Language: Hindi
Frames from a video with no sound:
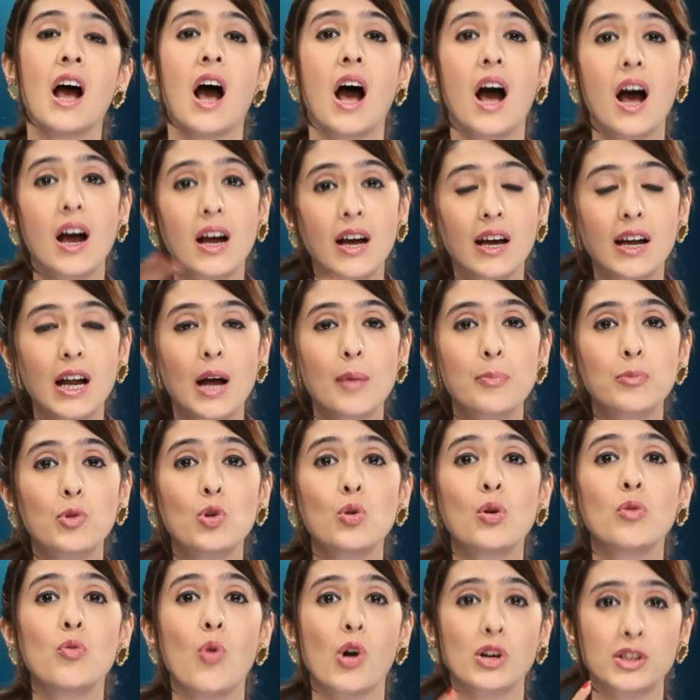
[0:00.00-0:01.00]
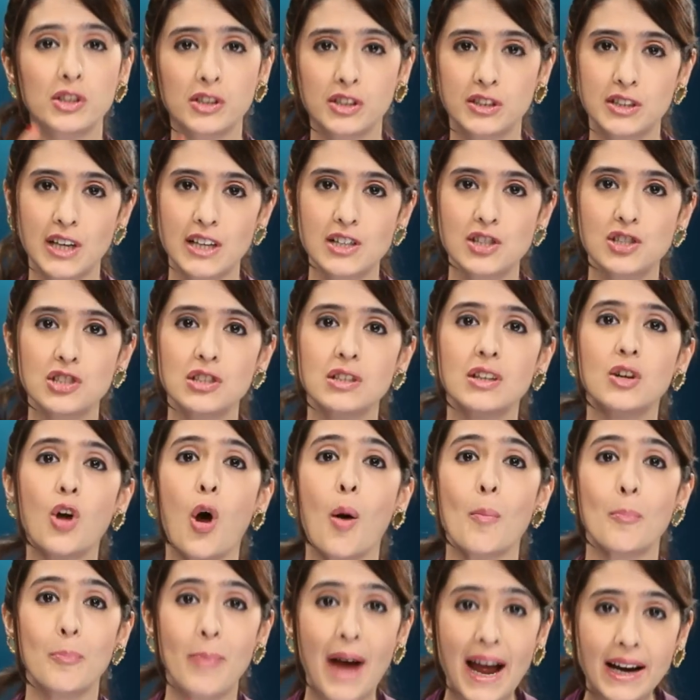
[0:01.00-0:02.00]
अगर आपको वाटर रिटेंशन
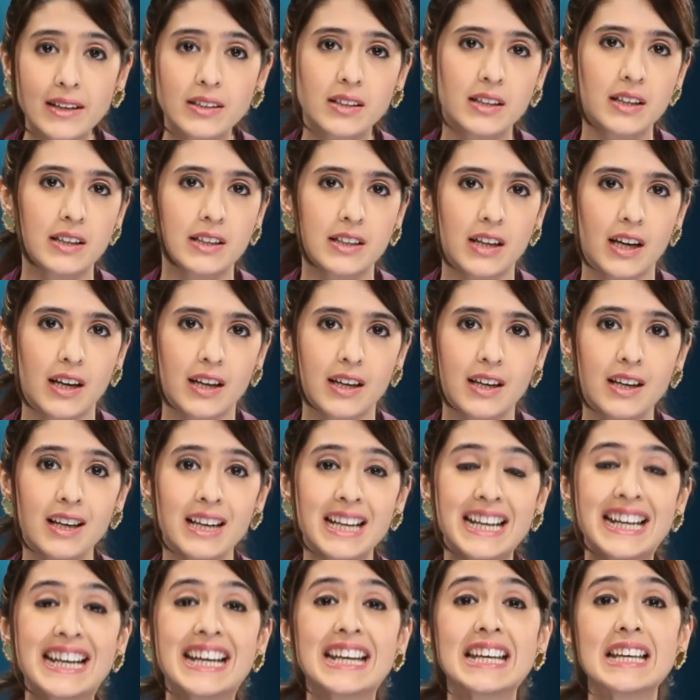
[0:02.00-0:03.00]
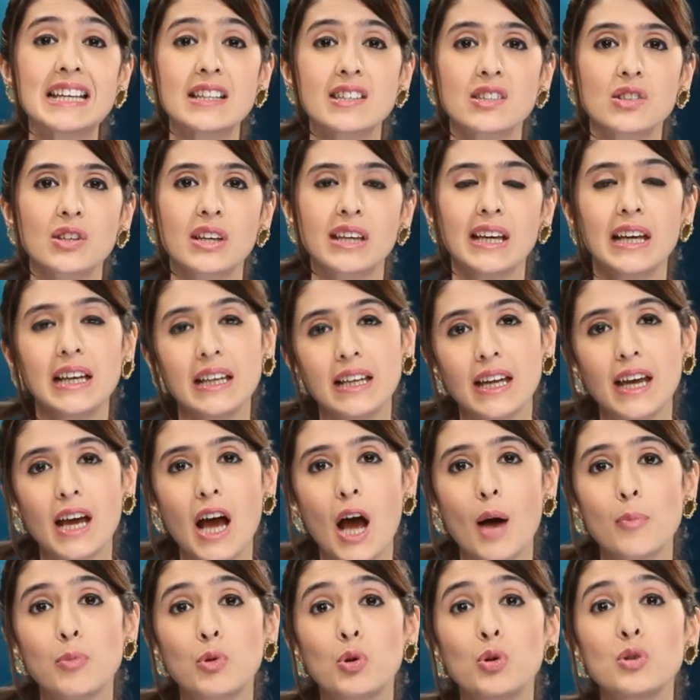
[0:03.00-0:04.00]
कॉम्बैट करना है इसके लिए
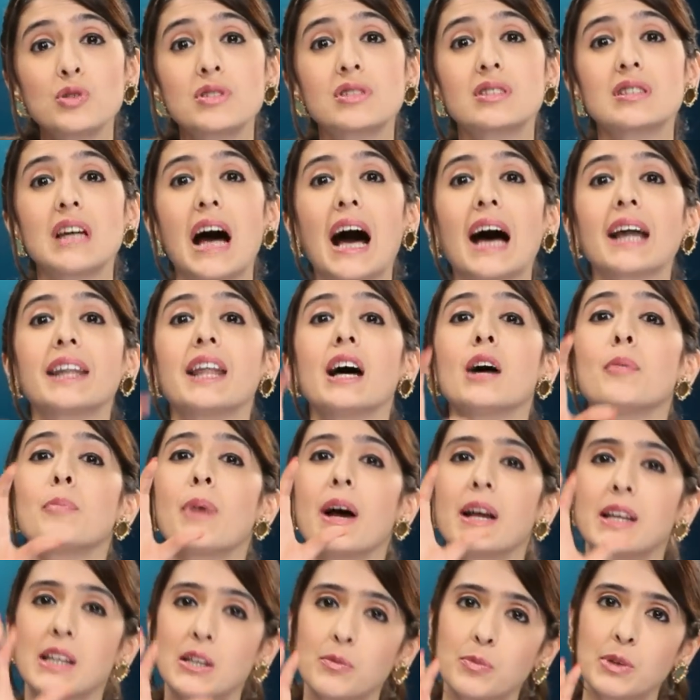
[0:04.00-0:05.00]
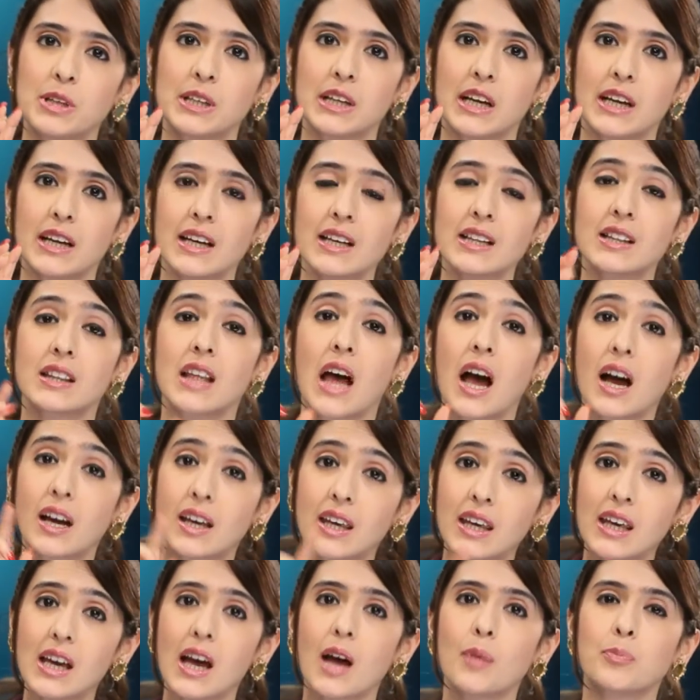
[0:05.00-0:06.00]
आपको ज़्यादा पानी पीना है
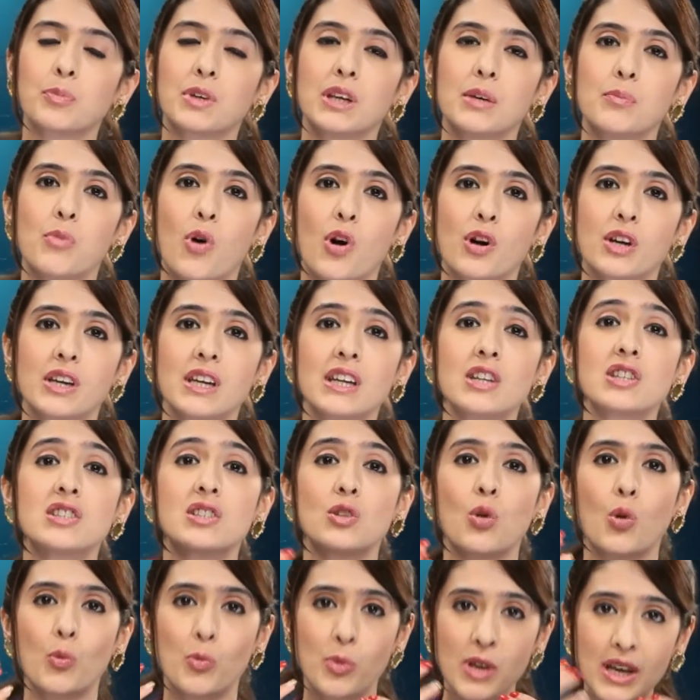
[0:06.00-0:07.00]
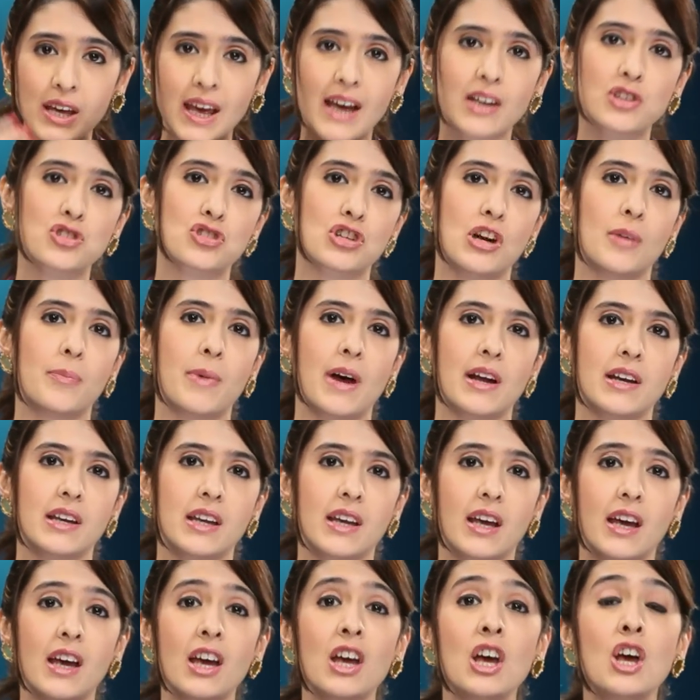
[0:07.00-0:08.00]
ताकि आपकी बॉडी जो भी एक्स्ट्रा पानी
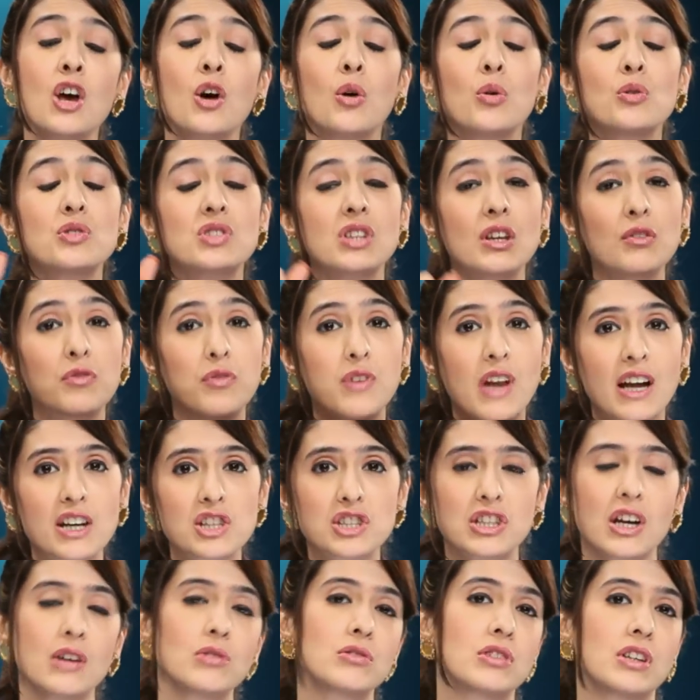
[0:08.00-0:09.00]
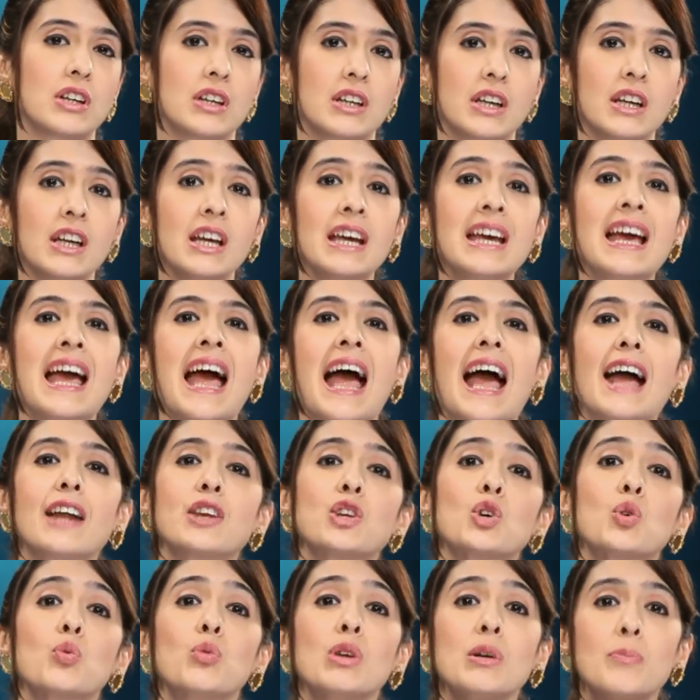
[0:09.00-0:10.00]
है उसे फ्लश आउट करे एंड
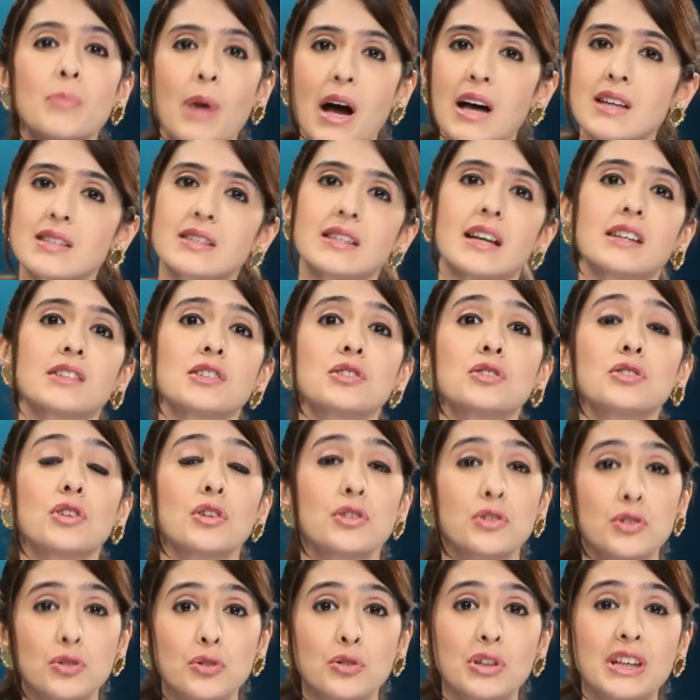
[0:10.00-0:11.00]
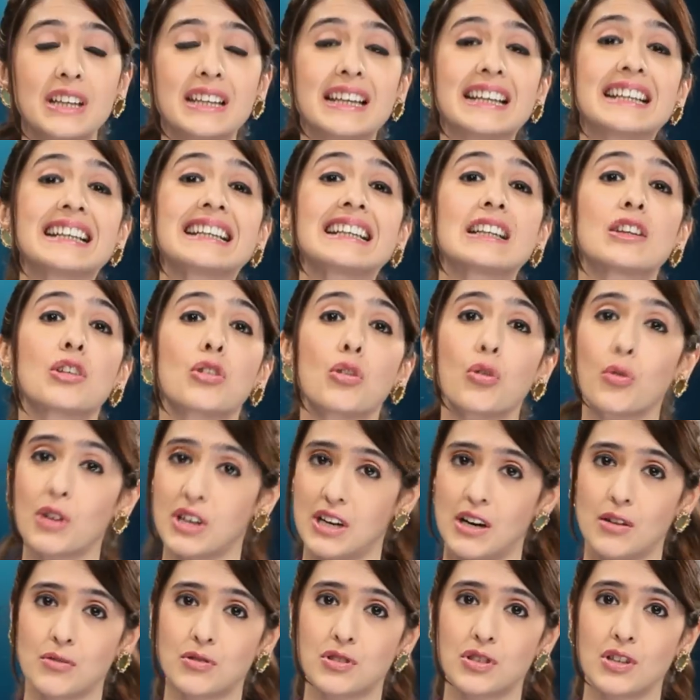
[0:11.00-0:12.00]
यू विल पास दैट इन योर यूरिन एंड थ्रो इट
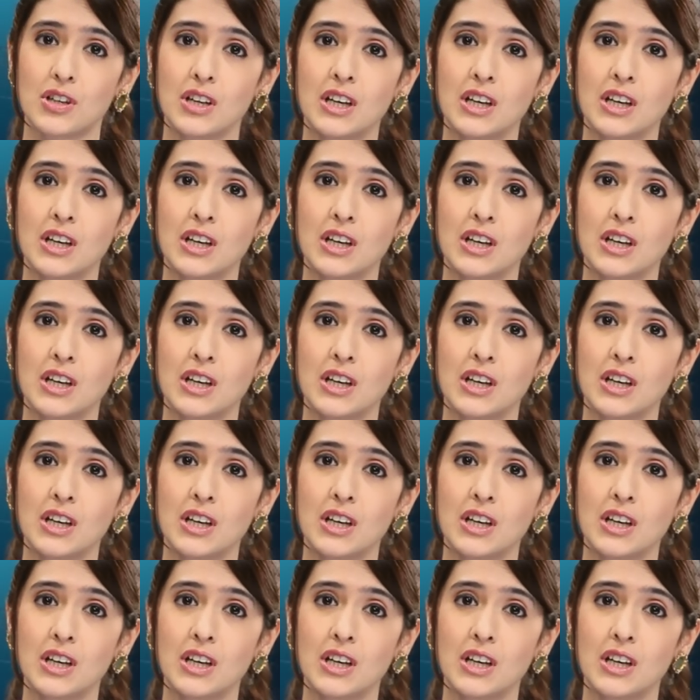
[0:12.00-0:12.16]
आउट